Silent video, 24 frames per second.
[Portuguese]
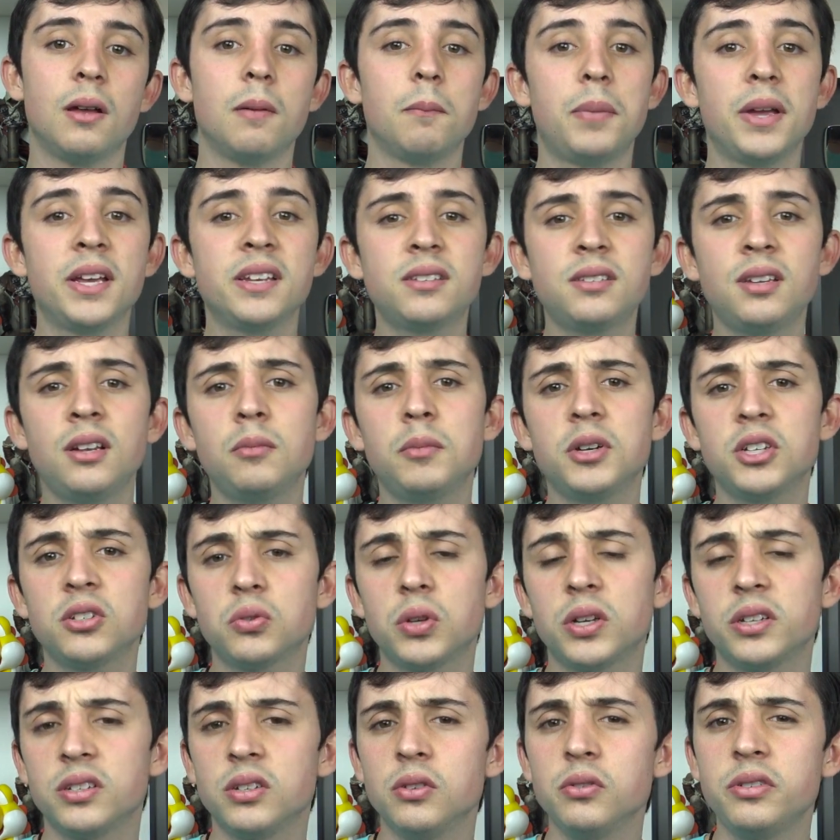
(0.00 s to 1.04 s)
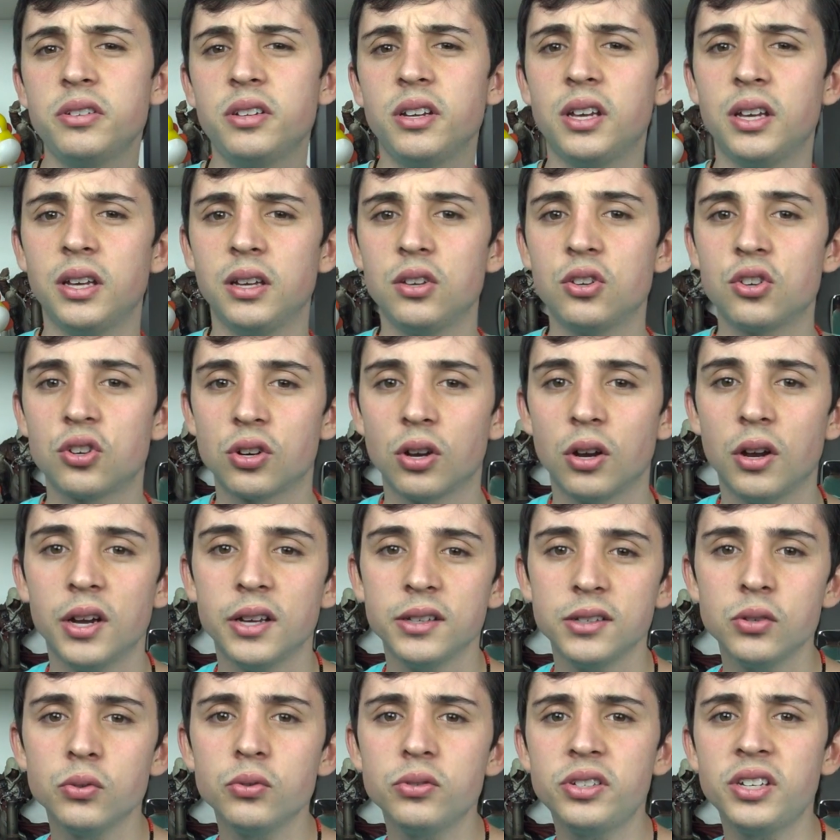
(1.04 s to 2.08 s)
Pensa numa situação seguinte:
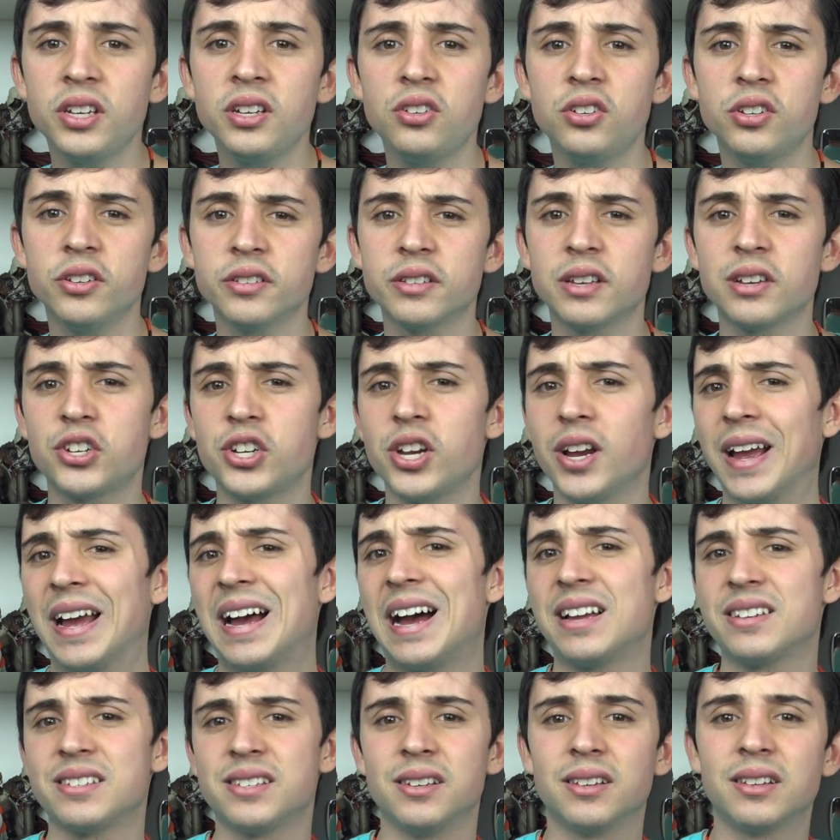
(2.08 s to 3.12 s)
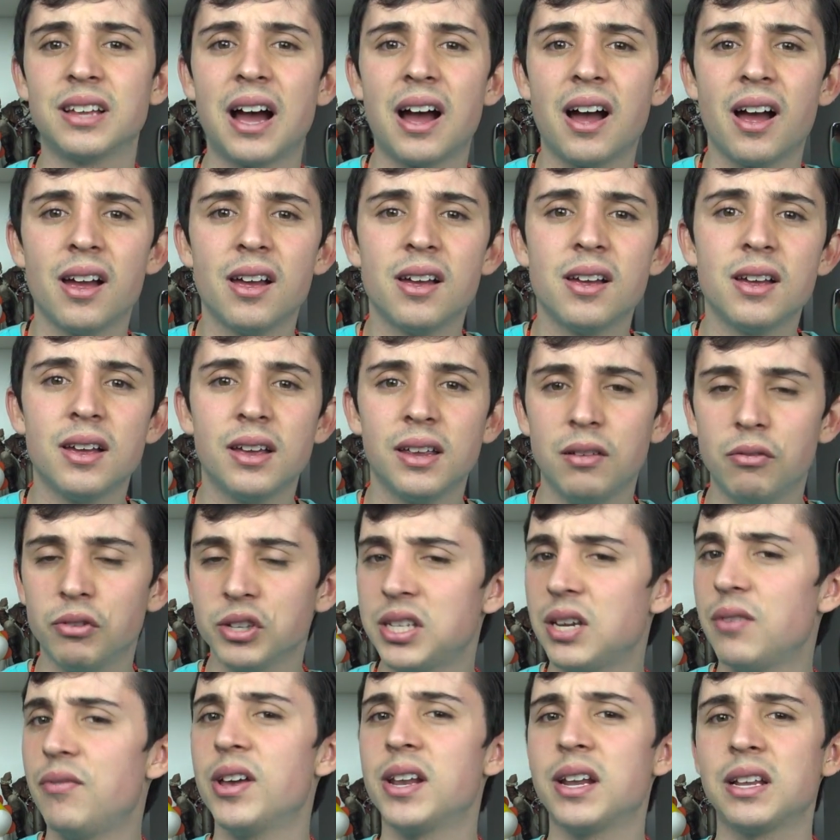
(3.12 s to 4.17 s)
se um cientista chegasse, tá? e
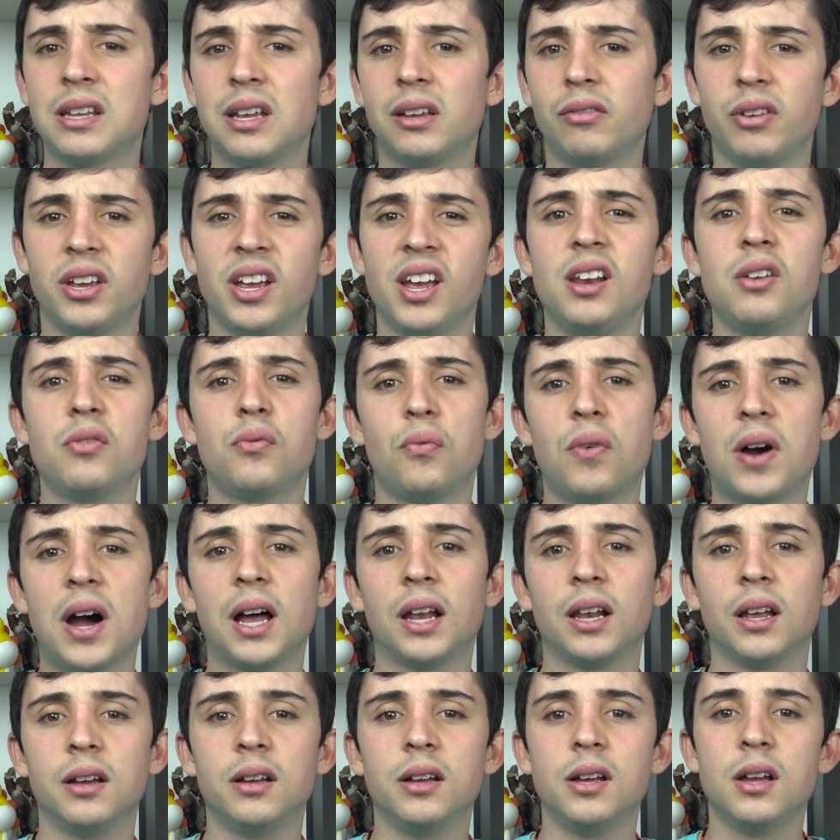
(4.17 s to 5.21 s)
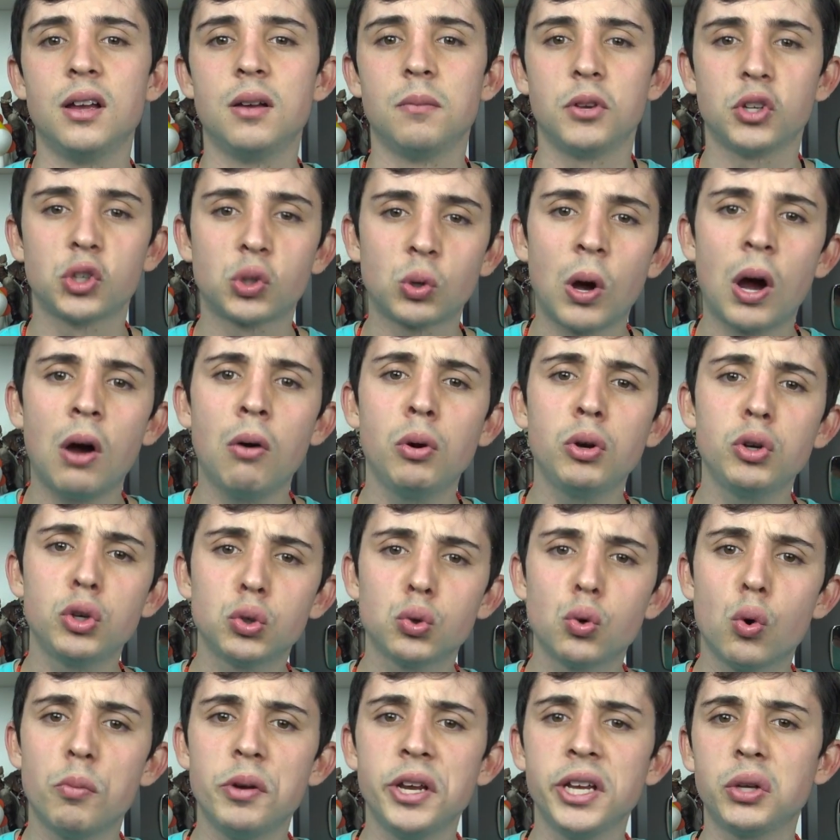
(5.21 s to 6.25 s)
você vê na TV, ele fala: Pessoal, eu
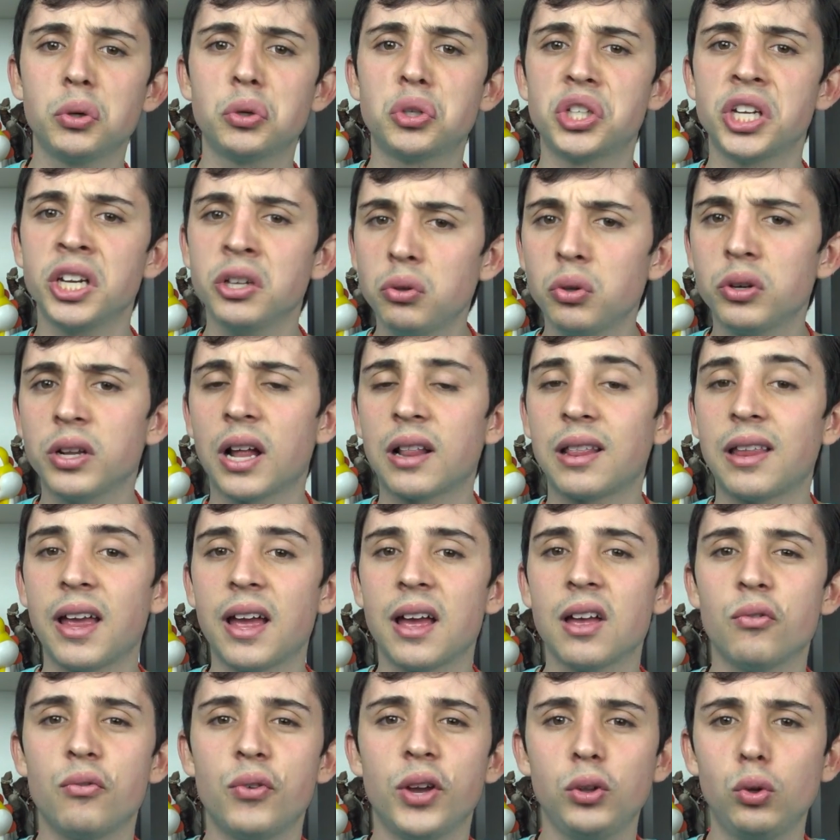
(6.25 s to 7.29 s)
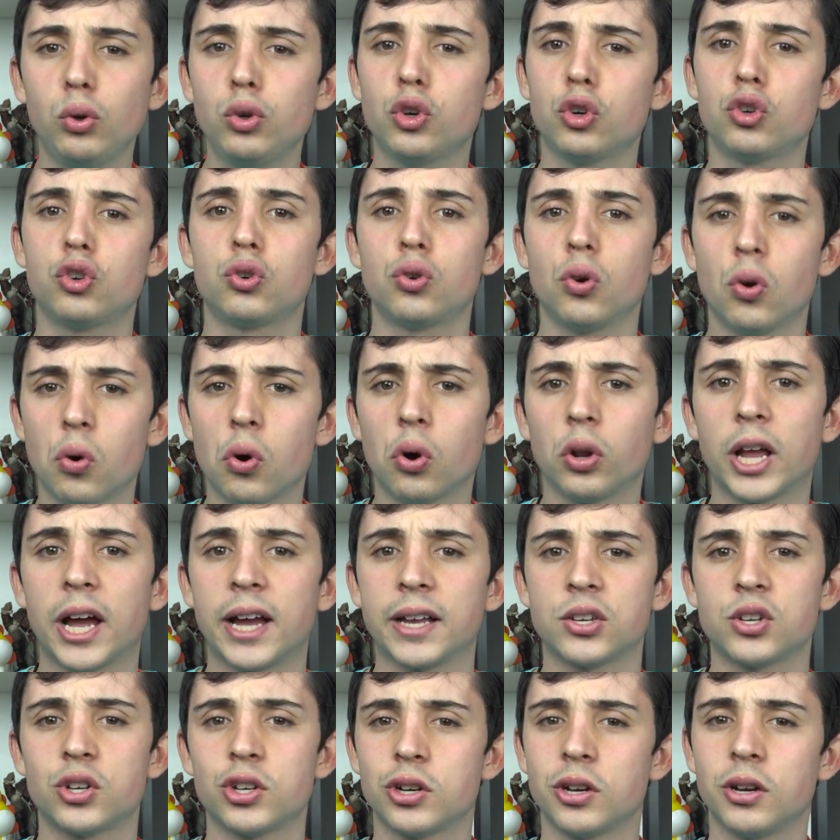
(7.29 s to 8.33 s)
descobri que o centro da Terra é feito de
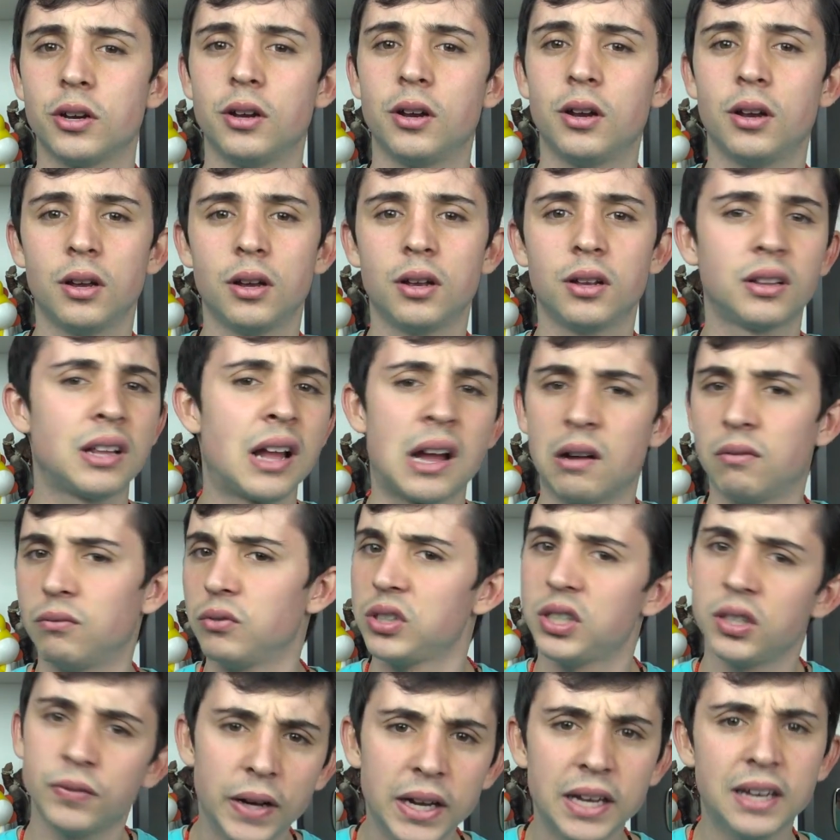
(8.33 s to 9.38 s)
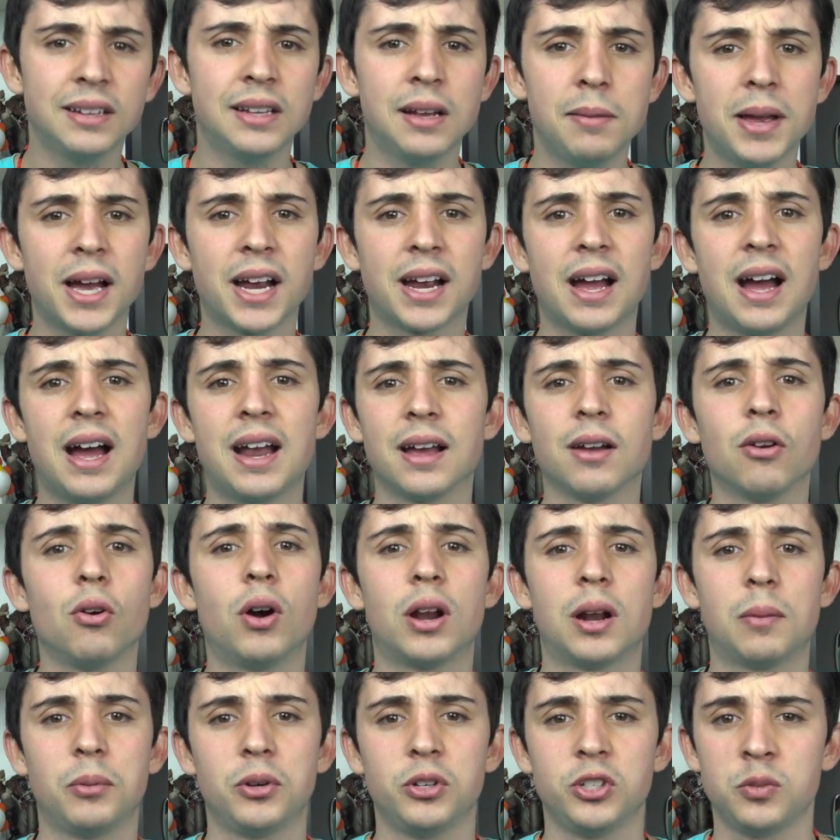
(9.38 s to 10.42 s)
chocolate. Tá, você vai rir da minha cara
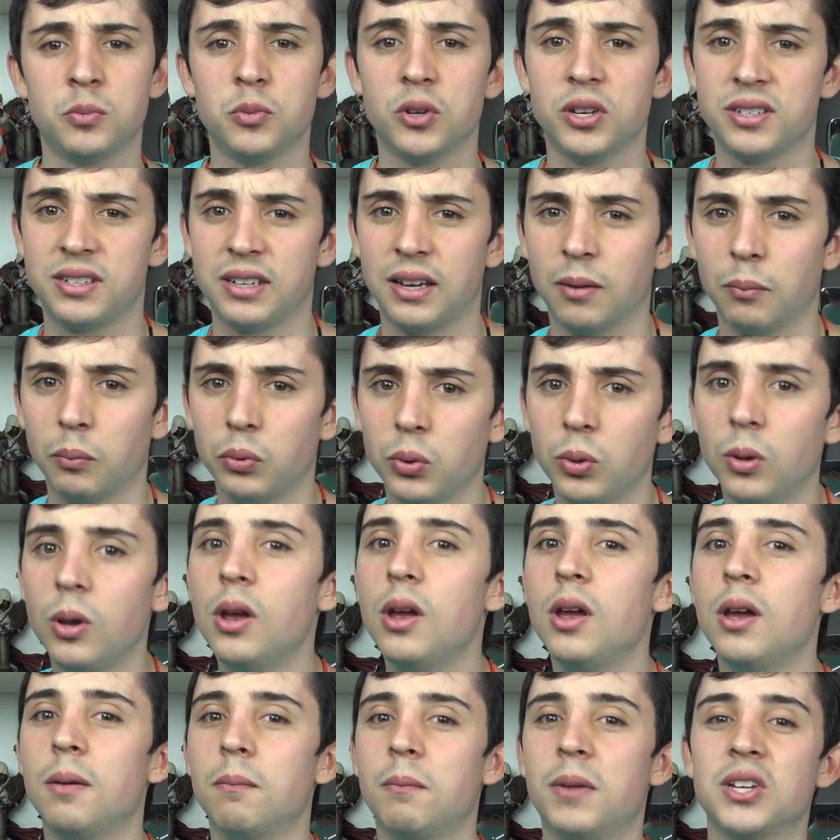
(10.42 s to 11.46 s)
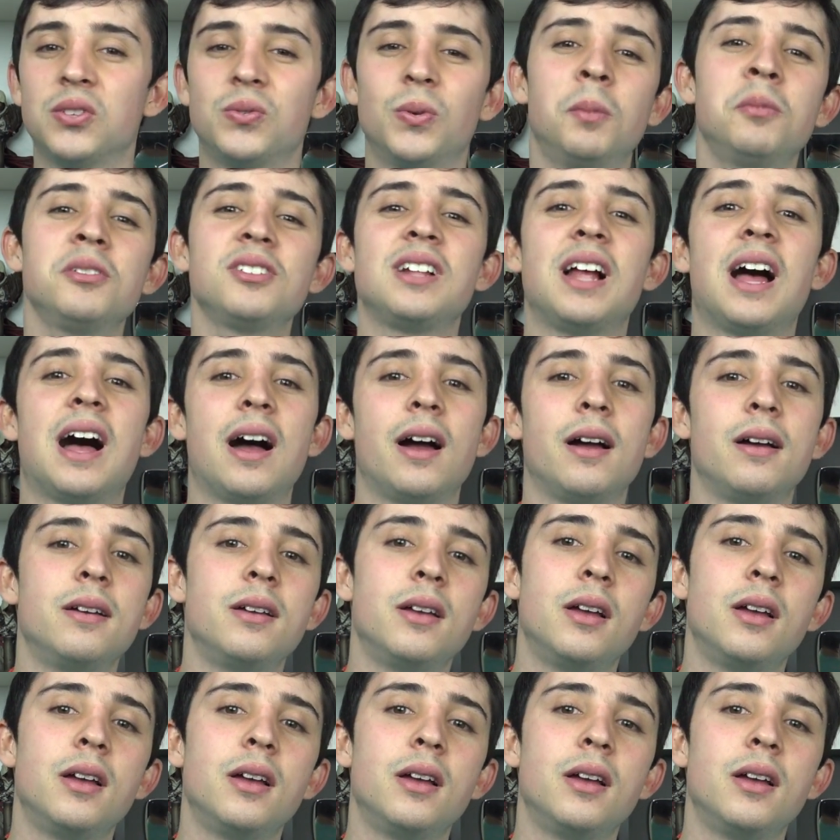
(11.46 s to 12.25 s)
agora pelo esse meu exemplo. Mas vamos lá.